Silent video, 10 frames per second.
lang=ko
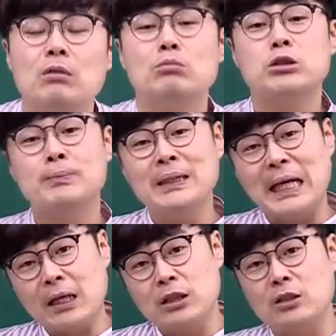무슨 말인지
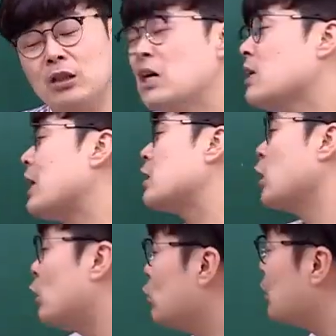알겠죠? 그러니까
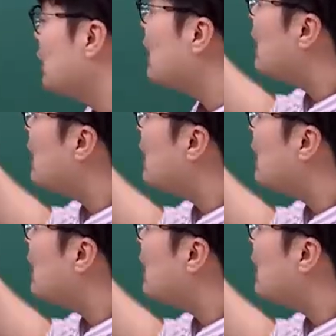결국은